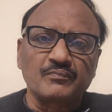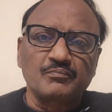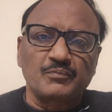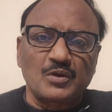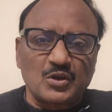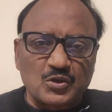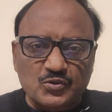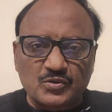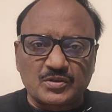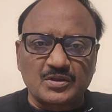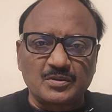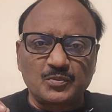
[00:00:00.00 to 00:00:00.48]

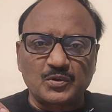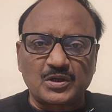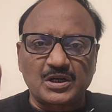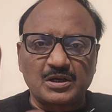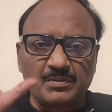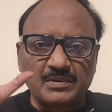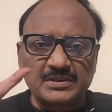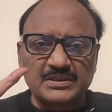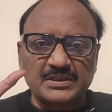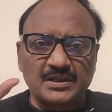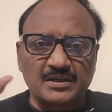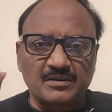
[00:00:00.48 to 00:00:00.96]
ప్రస్తుత
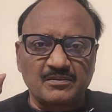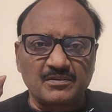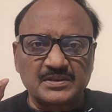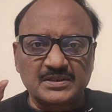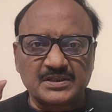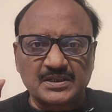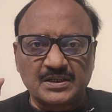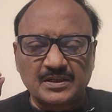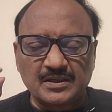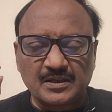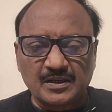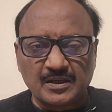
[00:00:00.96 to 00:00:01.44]
ముఖ్యమంత్రి
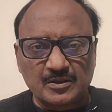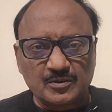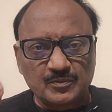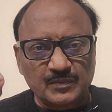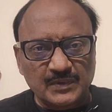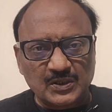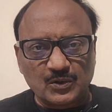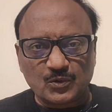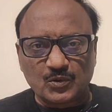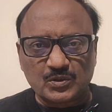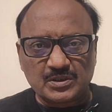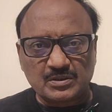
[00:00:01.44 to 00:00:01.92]
రేవంత్ రెడ్డి గారు
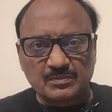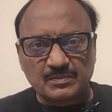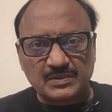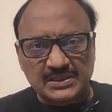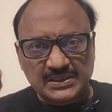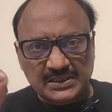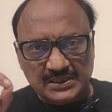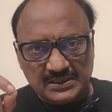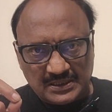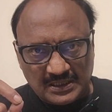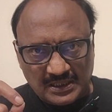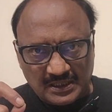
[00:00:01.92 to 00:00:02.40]

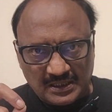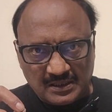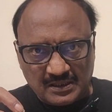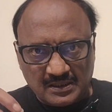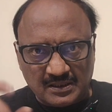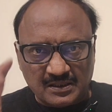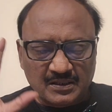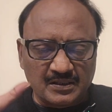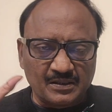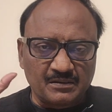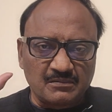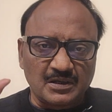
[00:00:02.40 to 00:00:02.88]
మరికొంతమంది
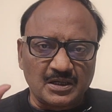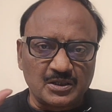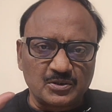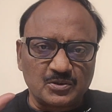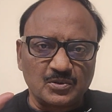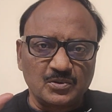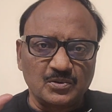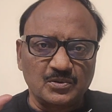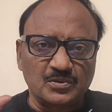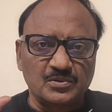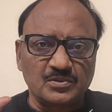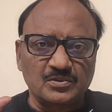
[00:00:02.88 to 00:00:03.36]
తెలంగాణ
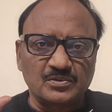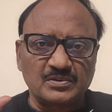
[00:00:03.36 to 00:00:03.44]
వాదులు